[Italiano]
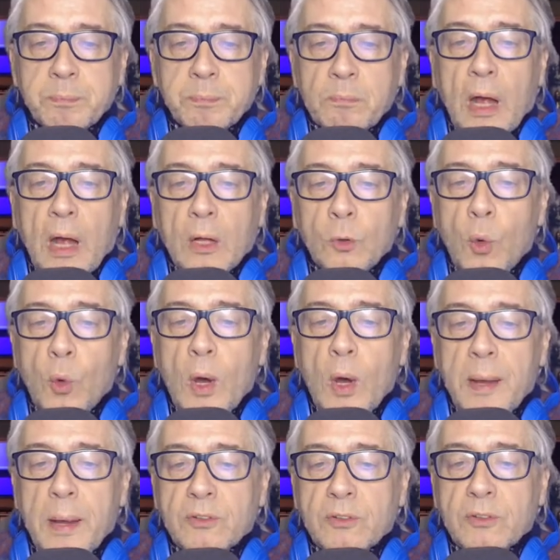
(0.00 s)
Due
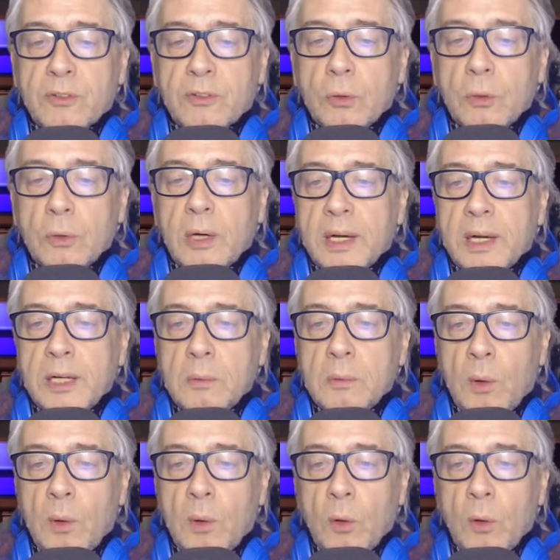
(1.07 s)
persone, marito e
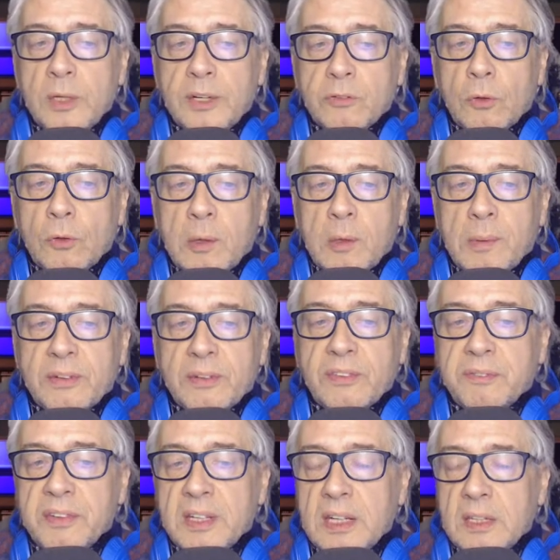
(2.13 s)
moglie, sono rimaste
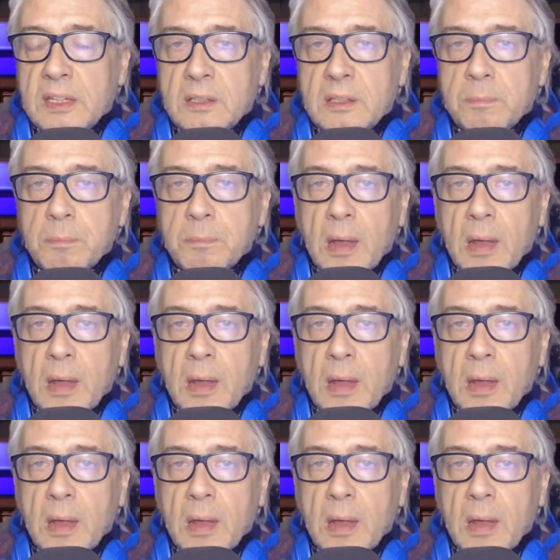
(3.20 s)
ferite